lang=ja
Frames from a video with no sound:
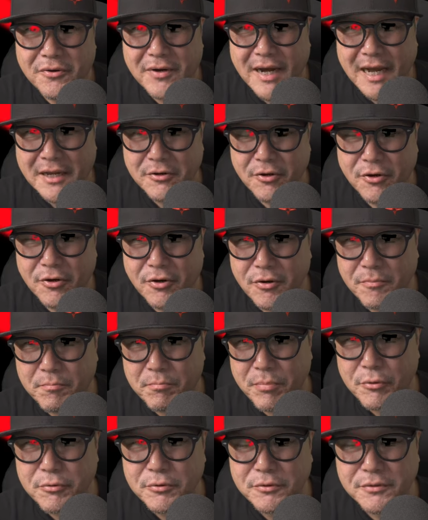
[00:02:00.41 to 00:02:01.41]
あの、
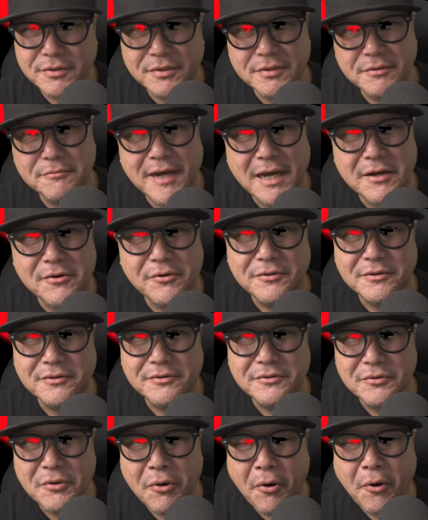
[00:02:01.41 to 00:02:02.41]

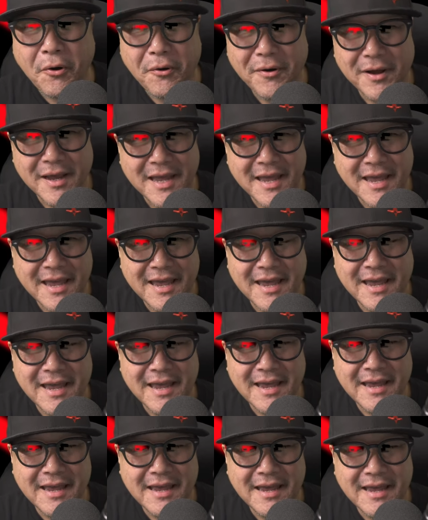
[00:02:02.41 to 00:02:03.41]
ボルクスワゴンの、
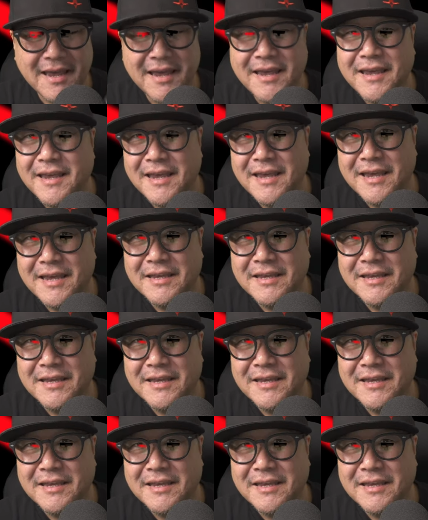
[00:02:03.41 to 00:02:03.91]
えー、